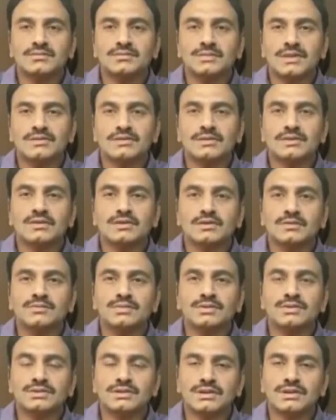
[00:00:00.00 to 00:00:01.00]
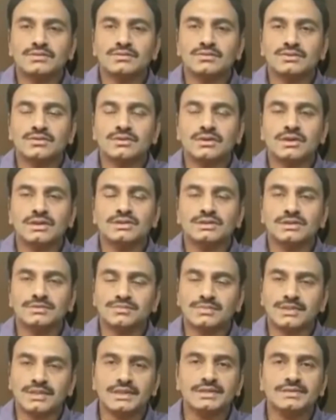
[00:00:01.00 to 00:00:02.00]
మేమంత డబ్బు ఇచ్చాము అని
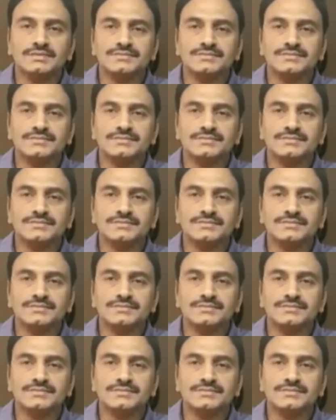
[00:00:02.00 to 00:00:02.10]
చెప్తే